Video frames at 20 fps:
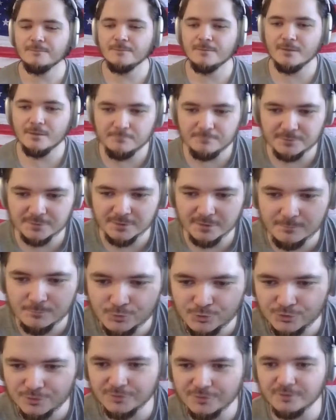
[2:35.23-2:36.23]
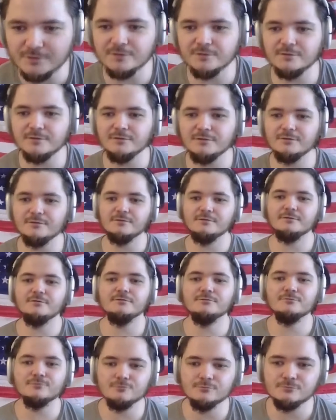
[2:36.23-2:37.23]
Потому что,
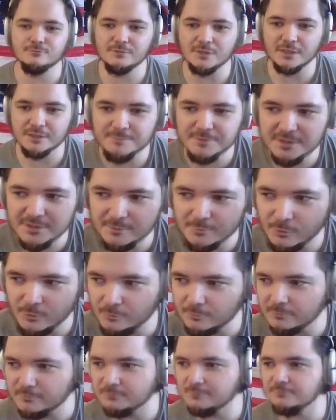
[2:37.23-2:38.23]
ну, как минимум,